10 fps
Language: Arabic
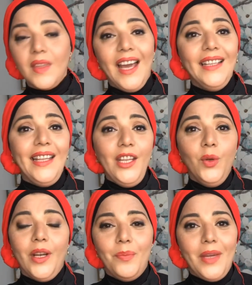هتلاقيه انه
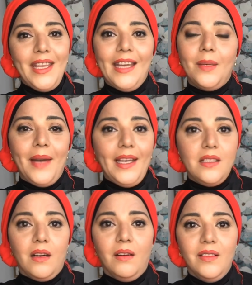كان بني ادم
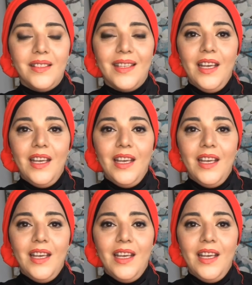عادي خالص